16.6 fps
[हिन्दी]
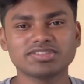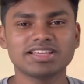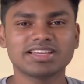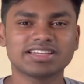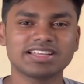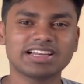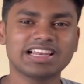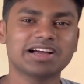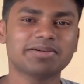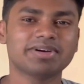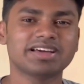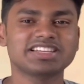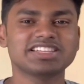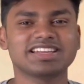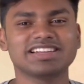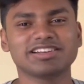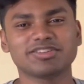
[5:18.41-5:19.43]
देखने के लिए हमारे
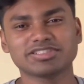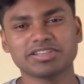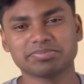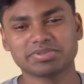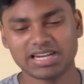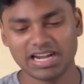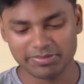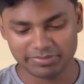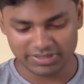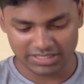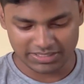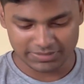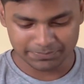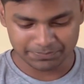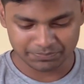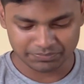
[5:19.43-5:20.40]
चैनल को सब्सक्राइब करें